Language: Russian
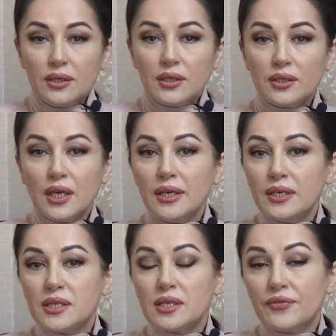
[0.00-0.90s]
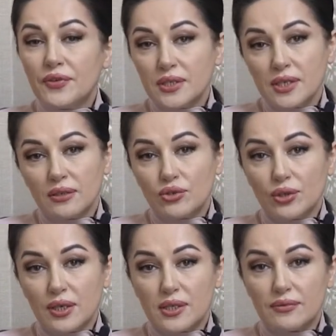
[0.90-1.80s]
Тотальная дезинфекция
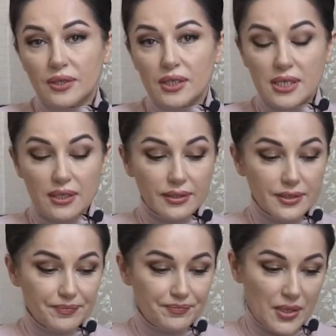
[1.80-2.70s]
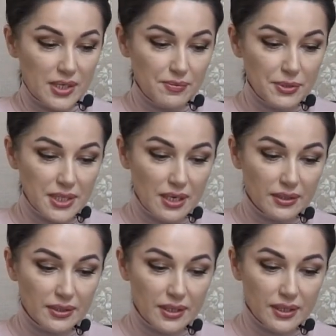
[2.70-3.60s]
началась в Дагестане.
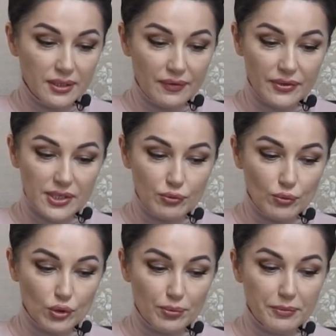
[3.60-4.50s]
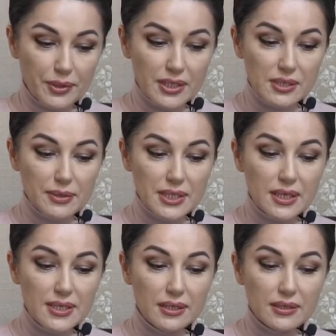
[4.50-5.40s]
Специально для этого в республику прибыли
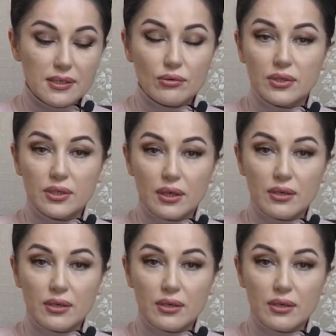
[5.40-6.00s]
спасатели из других